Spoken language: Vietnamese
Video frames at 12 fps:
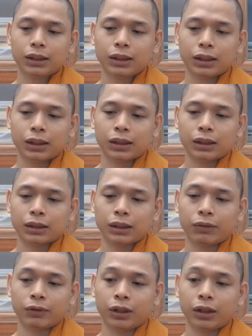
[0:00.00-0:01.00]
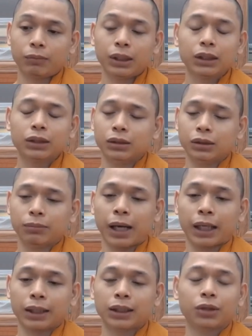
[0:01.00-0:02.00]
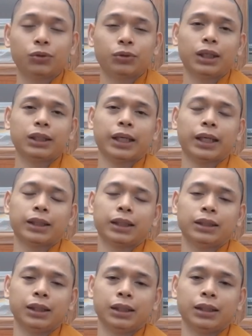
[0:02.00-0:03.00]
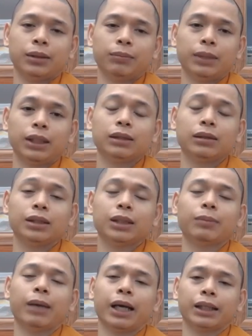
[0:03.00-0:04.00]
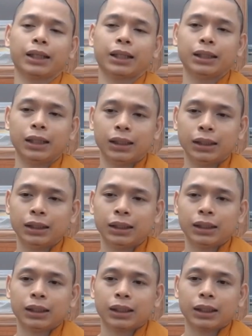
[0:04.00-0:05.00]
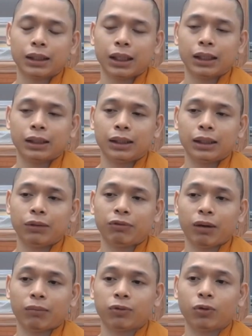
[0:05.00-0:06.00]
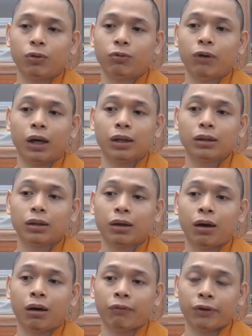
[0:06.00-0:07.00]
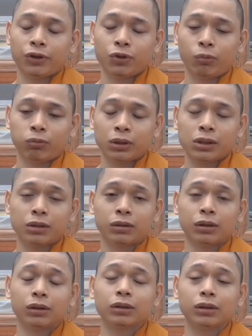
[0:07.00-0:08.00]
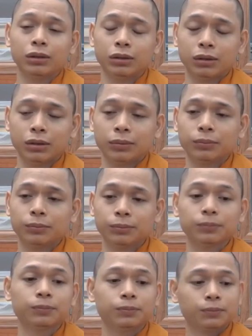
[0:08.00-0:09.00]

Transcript: à, là vì đó biết được bản chất của thế gian là gì biết được niết bàn là cái gì cái này thì phàm phu vẫn còn phải dùng cái sự tưởng tượng ừ.